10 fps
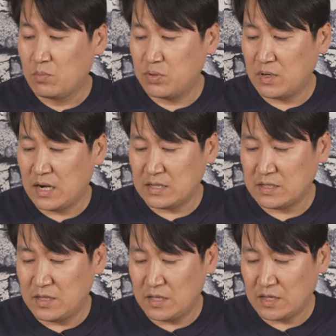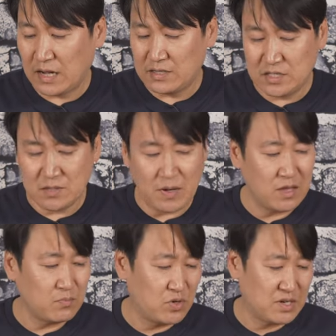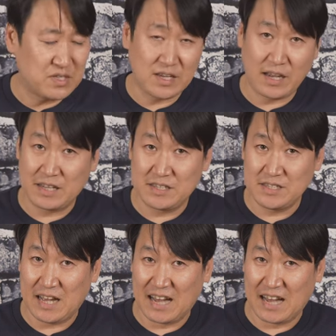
플라스틱 같지만 플라스틱 같지